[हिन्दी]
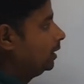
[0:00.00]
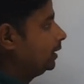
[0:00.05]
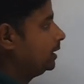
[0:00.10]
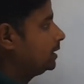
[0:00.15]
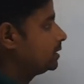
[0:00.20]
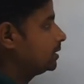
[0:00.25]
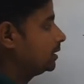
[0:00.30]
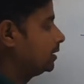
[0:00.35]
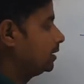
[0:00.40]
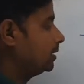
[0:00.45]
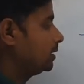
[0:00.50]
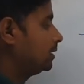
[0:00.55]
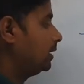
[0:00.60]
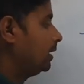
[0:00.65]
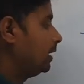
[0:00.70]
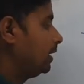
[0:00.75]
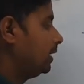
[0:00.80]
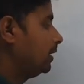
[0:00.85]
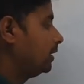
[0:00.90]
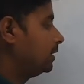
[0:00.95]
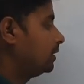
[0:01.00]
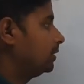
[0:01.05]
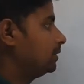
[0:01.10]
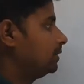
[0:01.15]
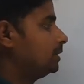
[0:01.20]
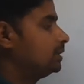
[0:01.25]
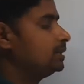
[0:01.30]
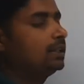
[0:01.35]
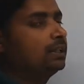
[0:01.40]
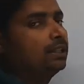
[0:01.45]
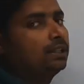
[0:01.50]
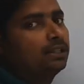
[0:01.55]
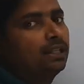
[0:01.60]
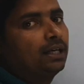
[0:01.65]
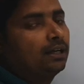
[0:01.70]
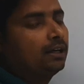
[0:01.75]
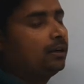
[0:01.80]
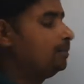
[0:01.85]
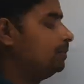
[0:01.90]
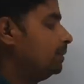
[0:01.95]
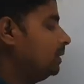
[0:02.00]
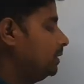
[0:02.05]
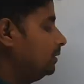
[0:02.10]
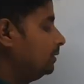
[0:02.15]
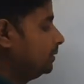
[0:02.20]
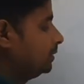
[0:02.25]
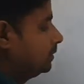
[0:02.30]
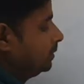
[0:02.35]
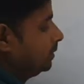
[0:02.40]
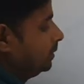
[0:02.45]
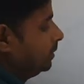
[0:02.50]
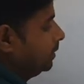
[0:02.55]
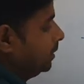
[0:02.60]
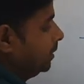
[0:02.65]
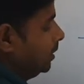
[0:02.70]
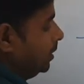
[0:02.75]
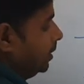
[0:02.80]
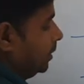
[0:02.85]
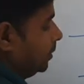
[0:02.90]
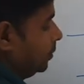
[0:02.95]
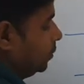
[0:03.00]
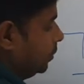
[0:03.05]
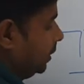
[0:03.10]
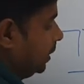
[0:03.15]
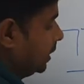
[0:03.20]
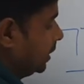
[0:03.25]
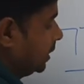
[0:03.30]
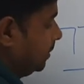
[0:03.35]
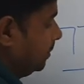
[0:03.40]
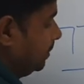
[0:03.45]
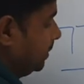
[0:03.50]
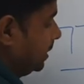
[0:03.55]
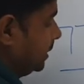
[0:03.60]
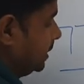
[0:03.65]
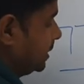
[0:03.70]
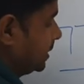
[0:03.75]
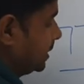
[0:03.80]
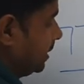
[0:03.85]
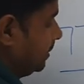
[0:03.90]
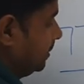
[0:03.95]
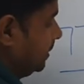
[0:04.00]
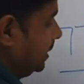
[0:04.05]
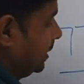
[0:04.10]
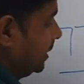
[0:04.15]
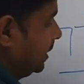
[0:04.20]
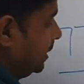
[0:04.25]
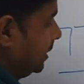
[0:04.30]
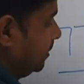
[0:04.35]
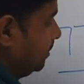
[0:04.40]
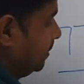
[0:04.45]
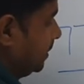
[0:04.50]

ये सतहत्तर है अठहत्तर से कितना कम है तो एक कम है तो इसका भी लिख लेंगे